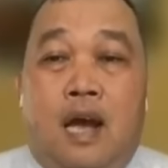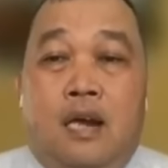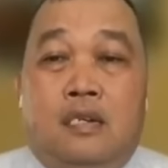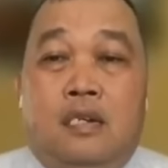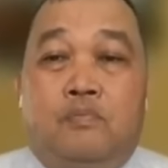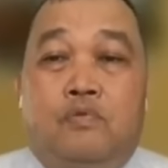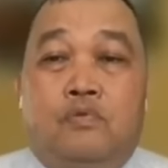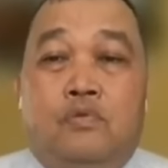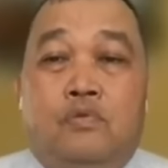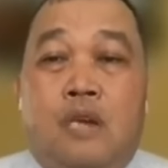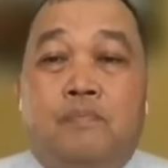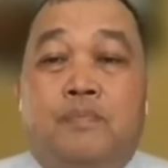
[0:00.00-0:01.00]
ada
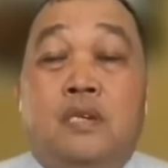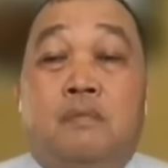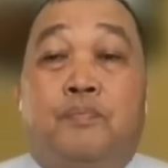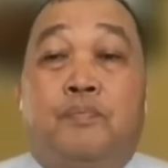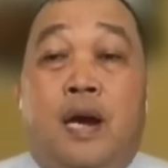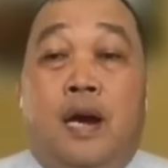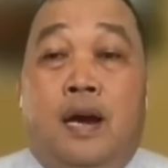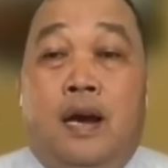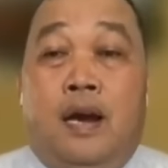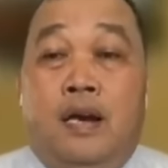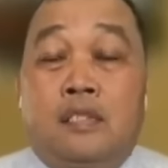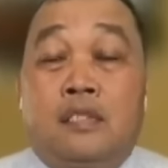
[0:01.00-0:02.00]
putusan
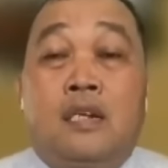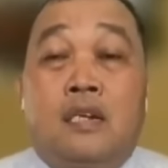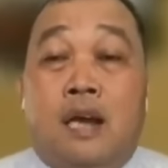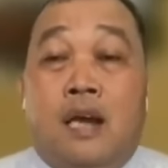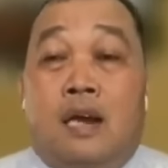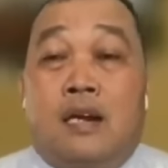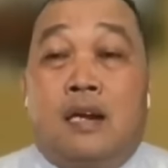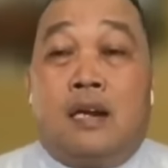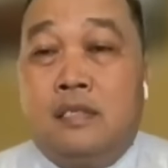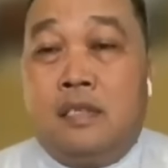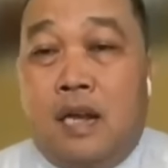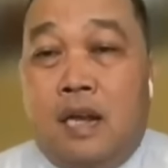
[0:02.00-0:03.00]
bebas karena
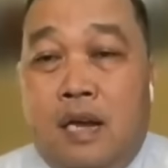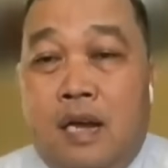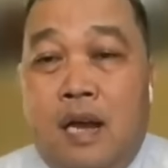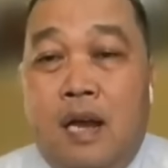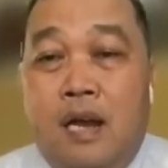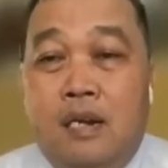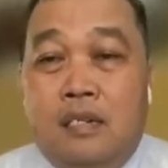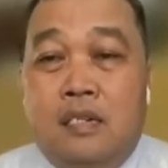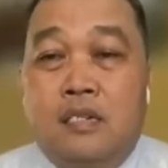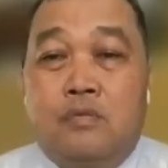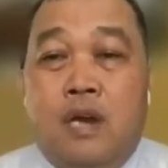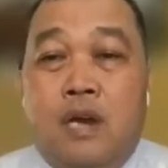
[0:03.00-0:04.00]
ternyata
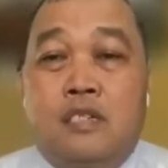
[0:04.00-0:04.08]
diduga